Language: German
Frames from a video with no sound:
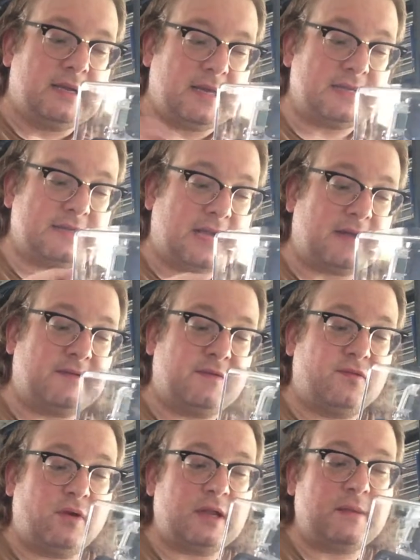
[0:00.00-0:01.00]
den es nach wie
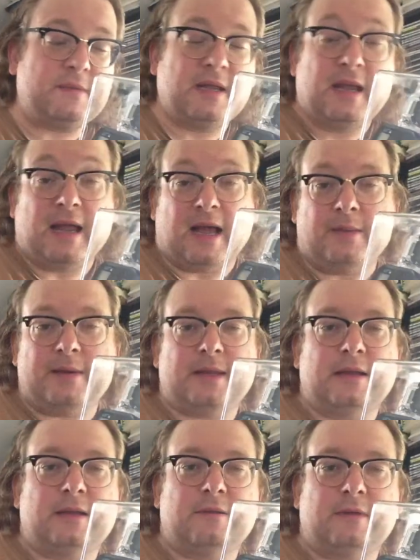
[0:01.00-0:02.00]
vor gibt, aber
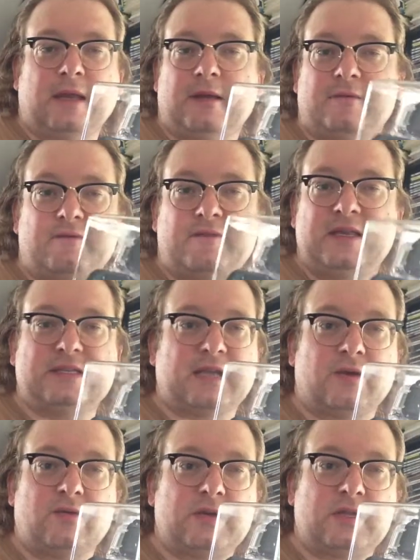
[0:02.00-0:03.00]
der ja wie
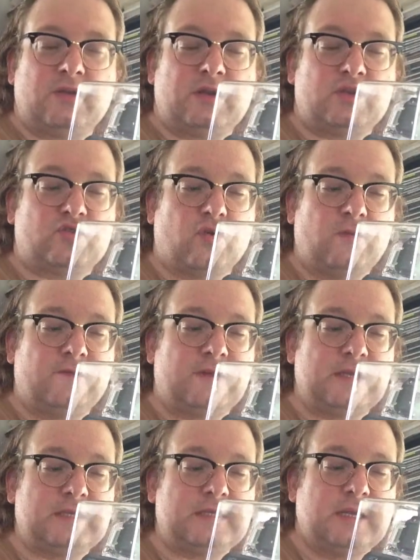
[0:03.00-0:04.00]
Sau natürlich Strom
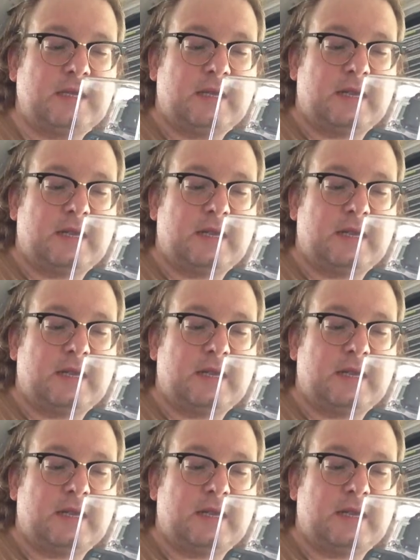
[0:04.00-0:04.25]
frisst.